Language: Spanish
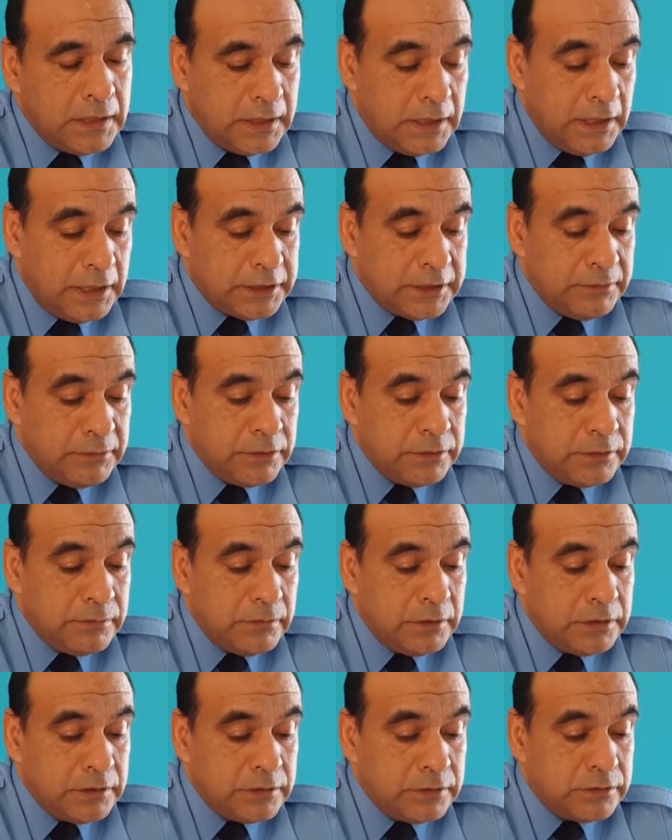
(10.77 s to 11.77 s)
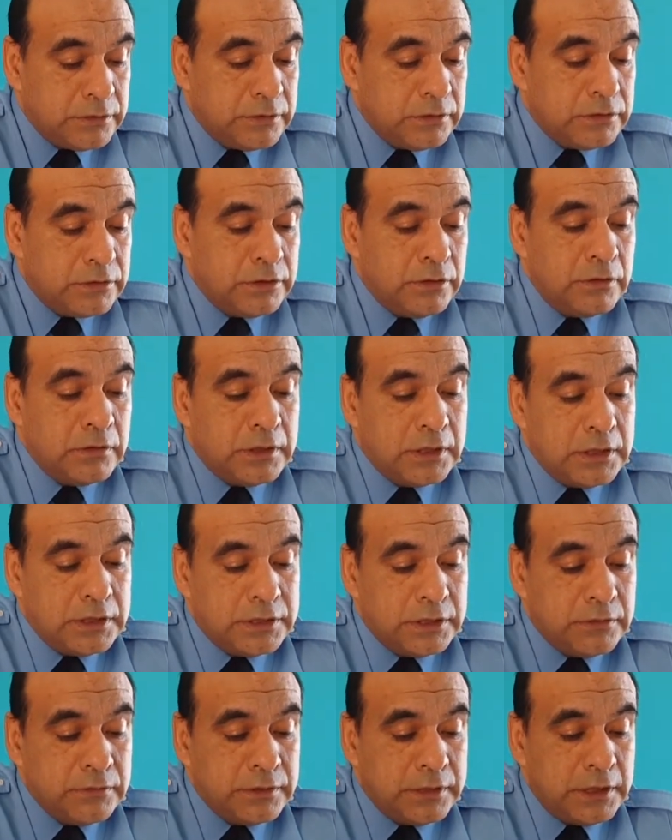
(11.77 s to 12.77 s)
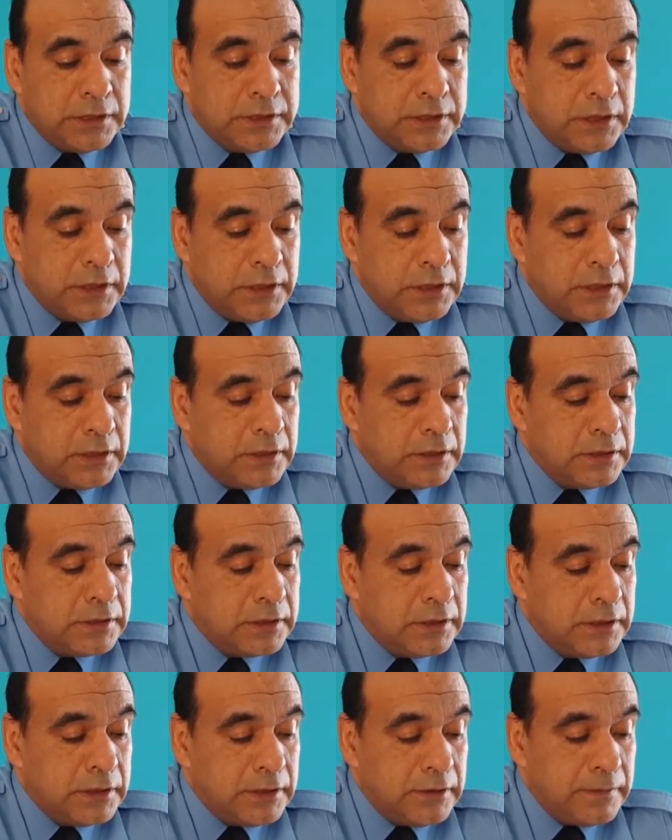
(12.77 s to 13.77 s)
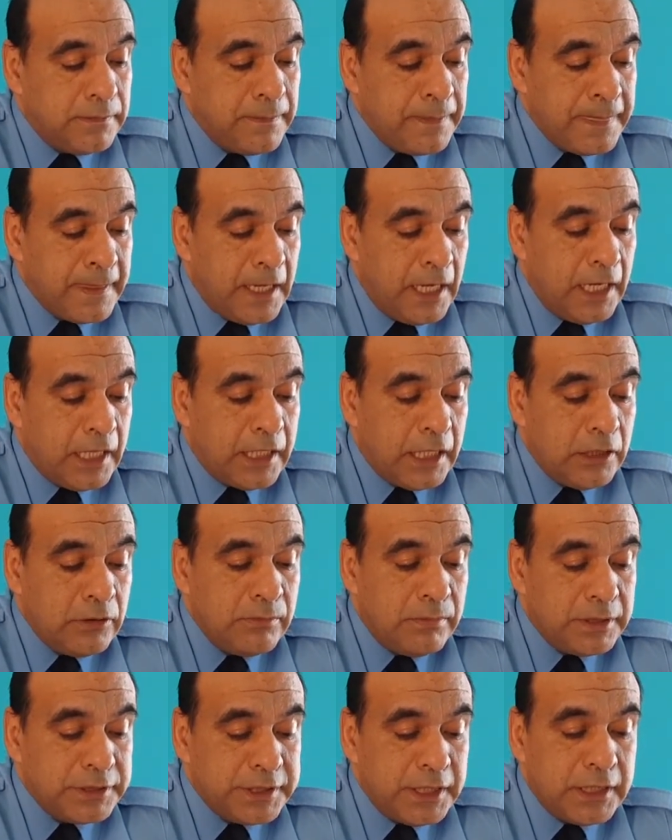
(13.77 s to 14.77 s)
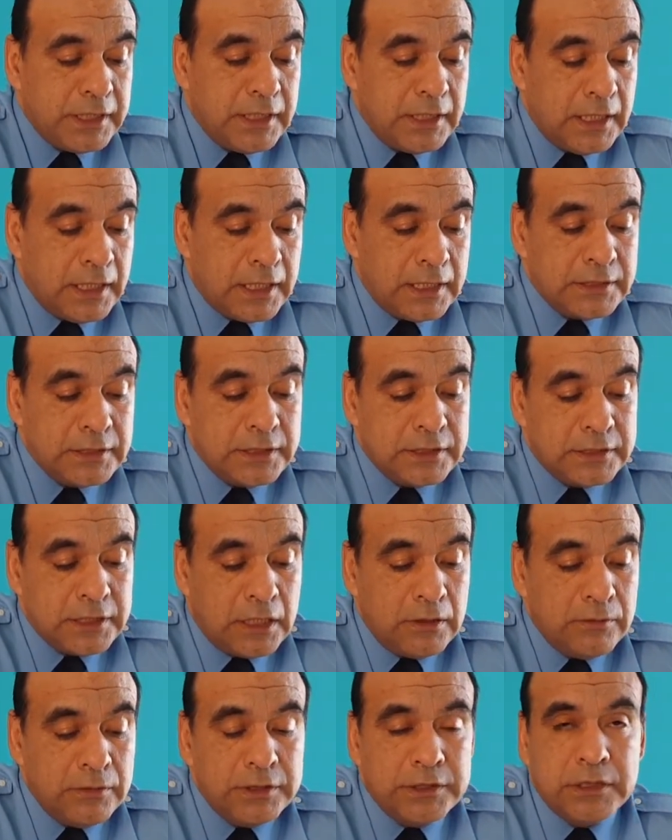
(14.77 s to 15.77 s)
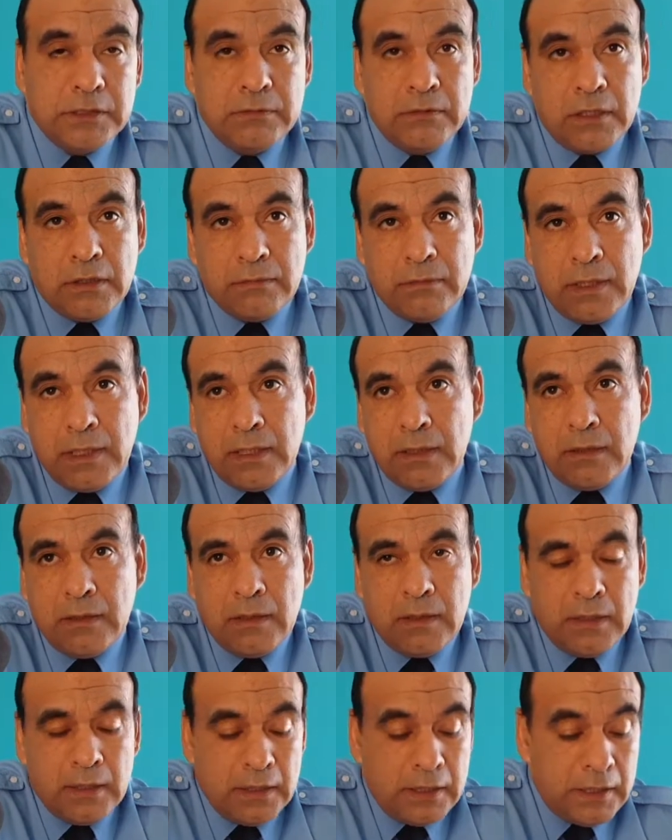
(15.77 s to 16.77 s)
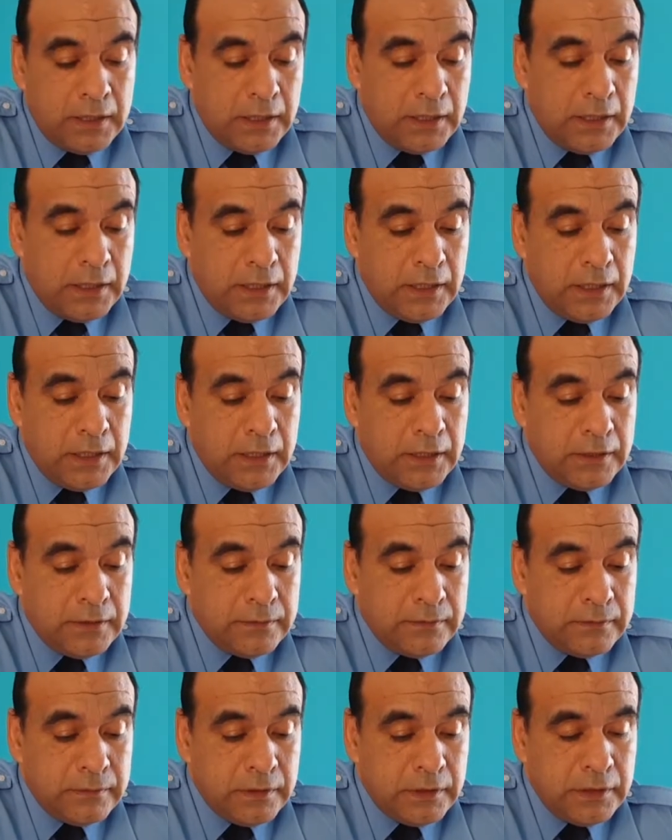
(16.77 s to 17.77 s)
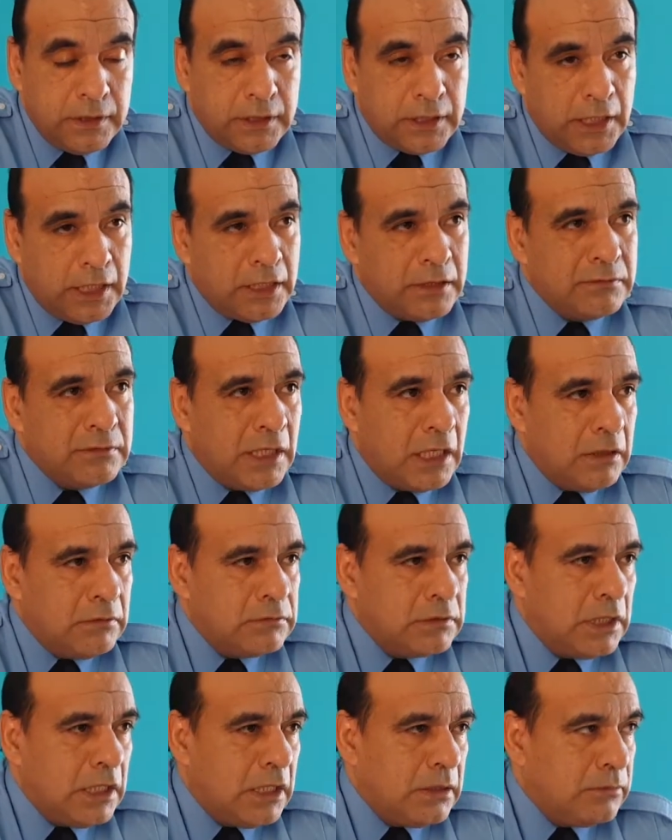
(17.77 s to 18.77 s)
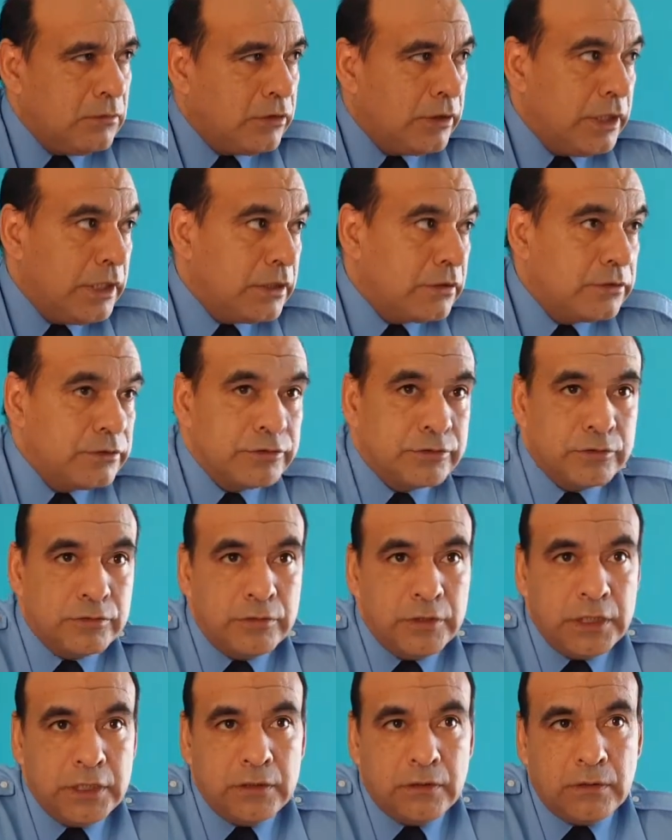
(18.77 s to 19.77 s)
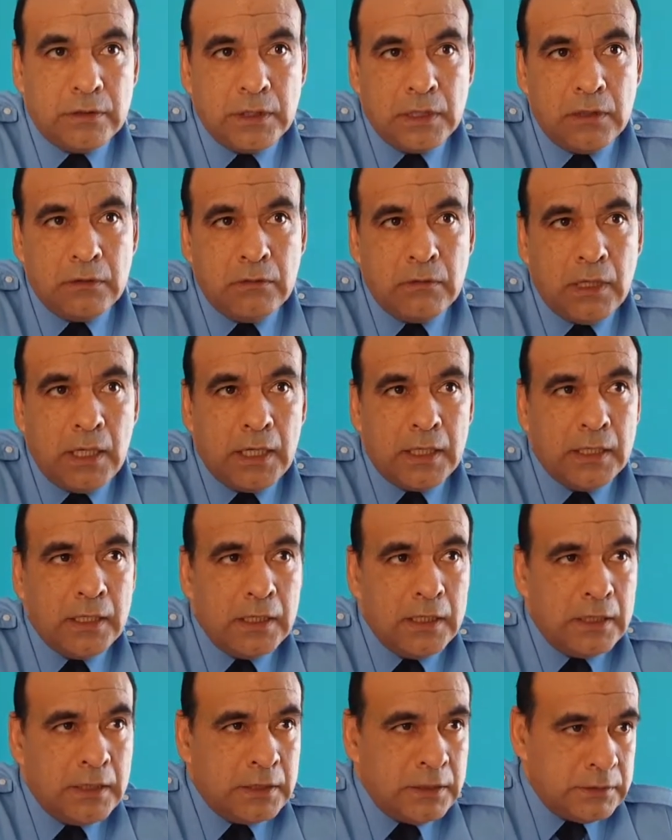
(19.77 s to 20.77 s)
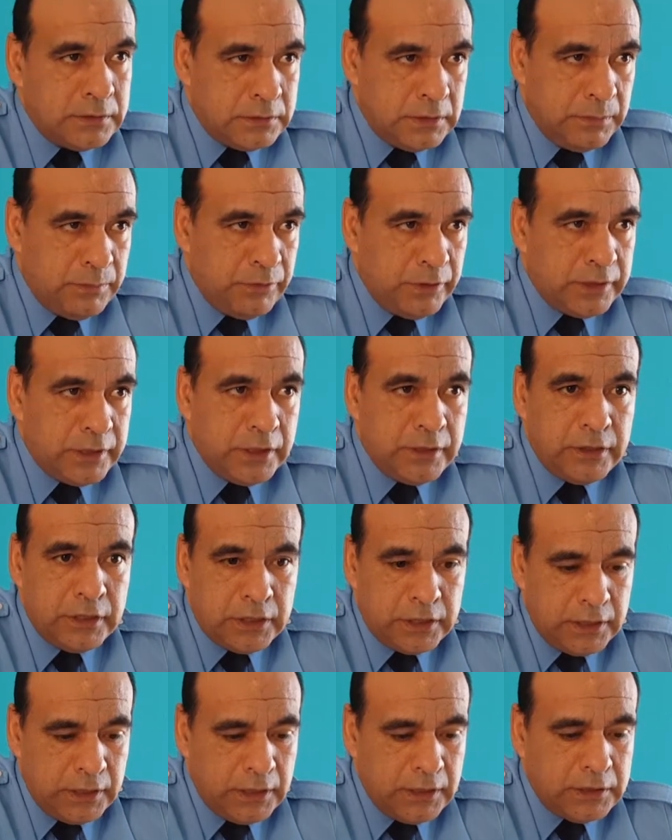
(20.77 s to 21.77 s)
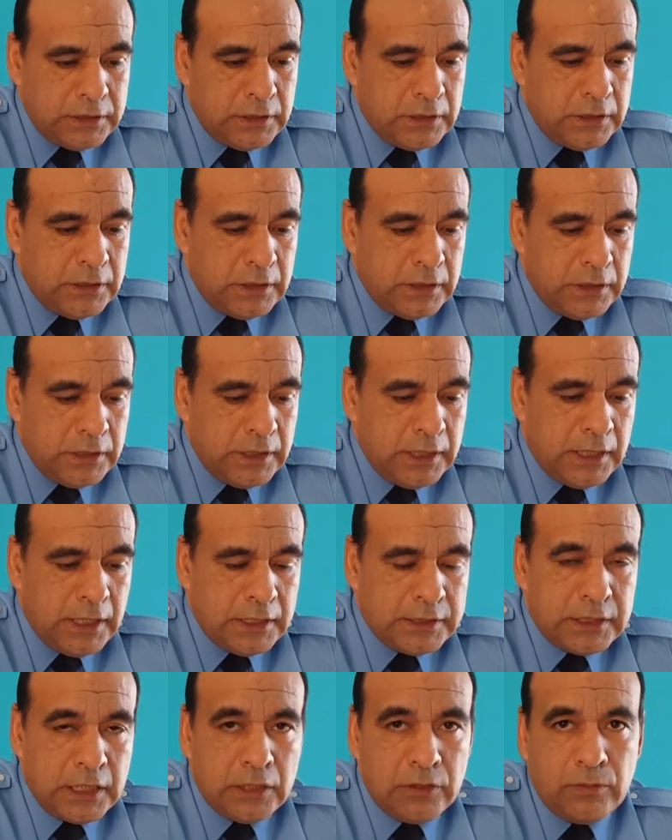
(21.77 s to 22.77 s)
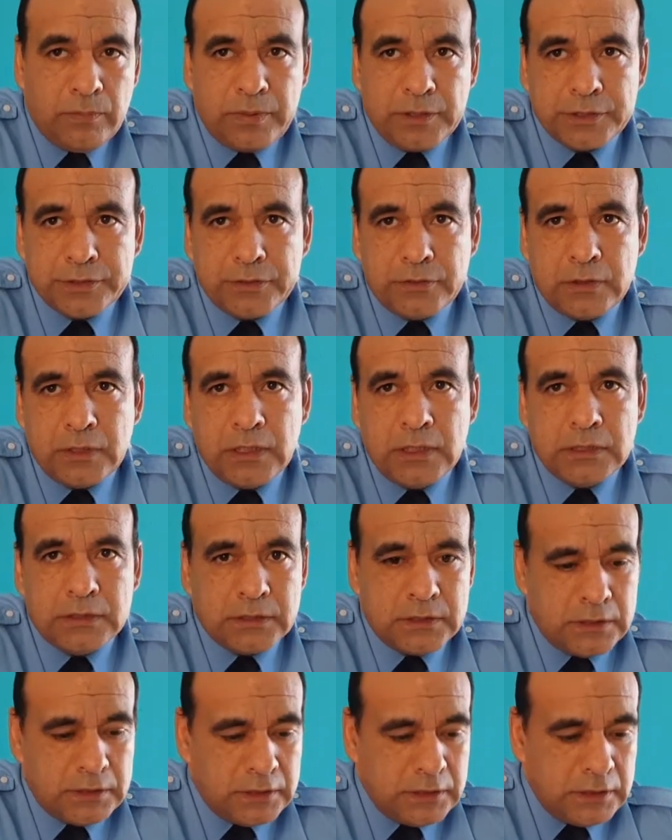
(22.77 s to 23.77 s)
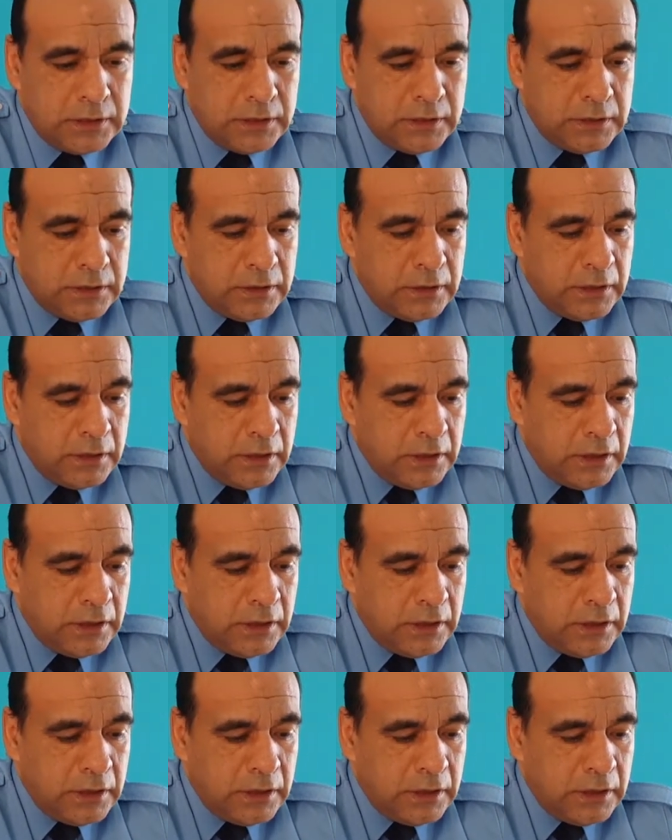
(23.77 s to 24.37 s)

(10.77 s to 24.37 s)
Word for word: que hace mención que circunstancia de ir este, a dejar un pasaje en la calle de San Luis y Verbel eh, y dejar a una, mujer con su hijo en el lugar, después que, eh, deja a estas dos personas, eh,